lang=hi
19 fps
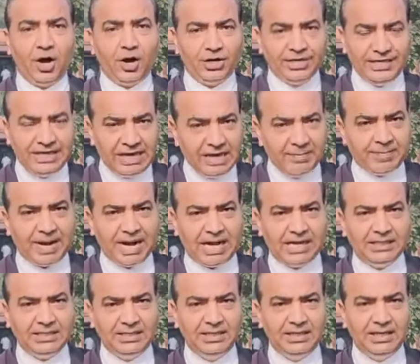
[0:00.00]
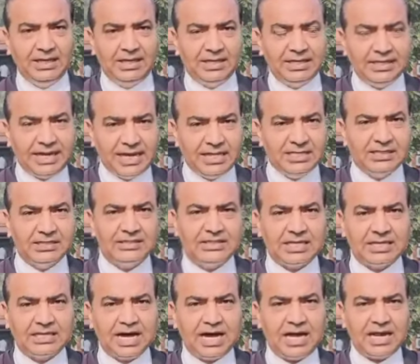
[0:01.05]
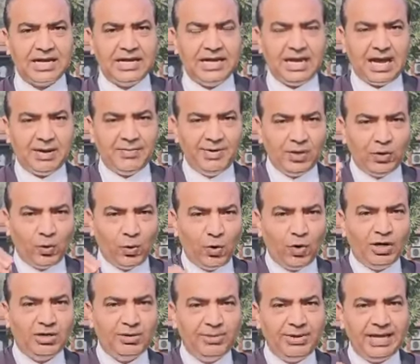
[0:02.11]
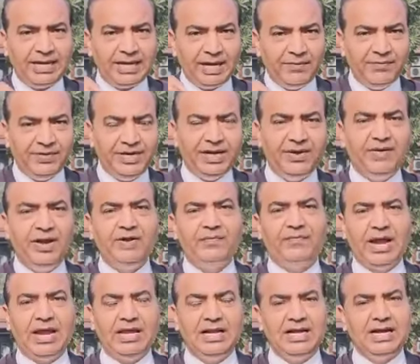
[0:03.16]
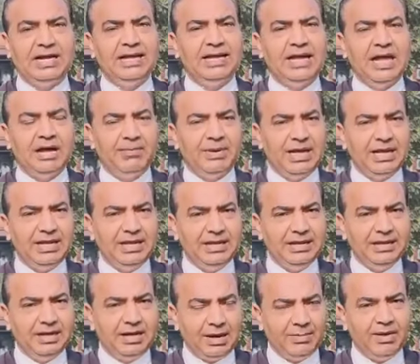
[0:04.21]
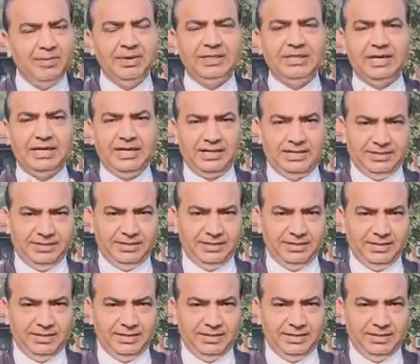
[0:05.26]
और यह बात केंद्र सरकार ने अभी कोर्ट में एक एफिडेविट फाइल करके हमारी हमें बताया